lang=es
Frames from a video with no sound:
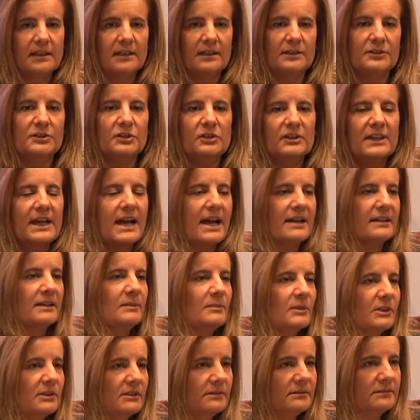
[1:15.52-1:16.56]
Yo les
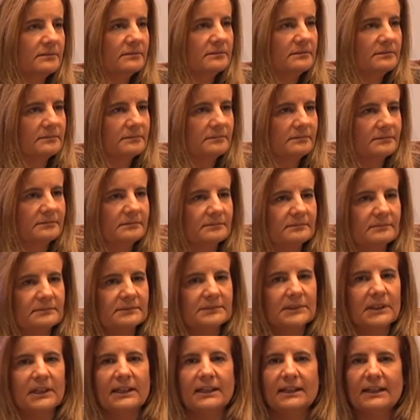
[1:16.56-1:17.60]
animo
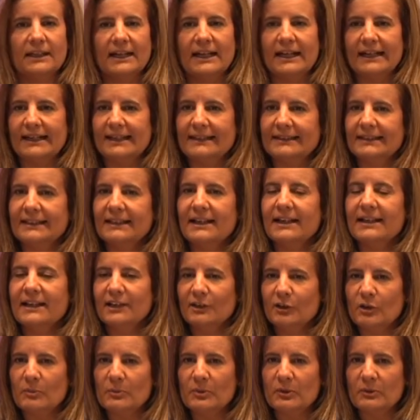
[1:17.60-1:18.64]
a que tengan
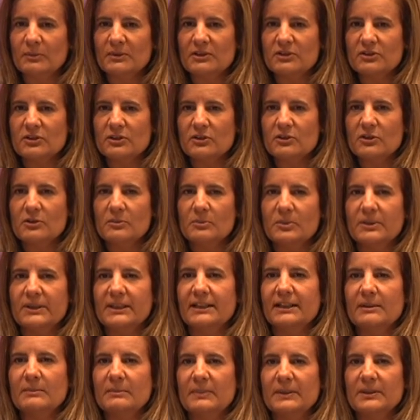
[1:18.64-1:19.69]
el compromiso por
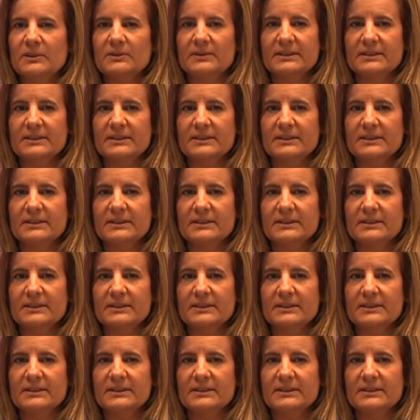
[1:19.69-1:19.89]
el empleo